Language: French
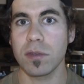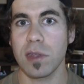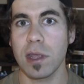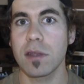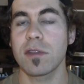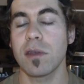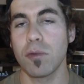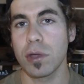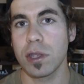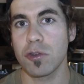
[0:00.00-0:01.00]
C'est
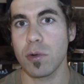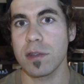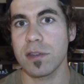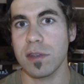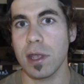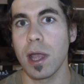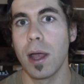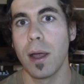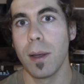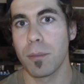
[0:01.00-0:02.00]
vous qui choisissez
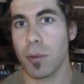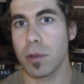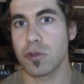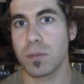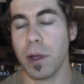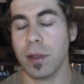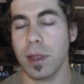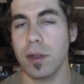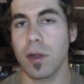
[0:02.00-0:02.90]
pour me supporter.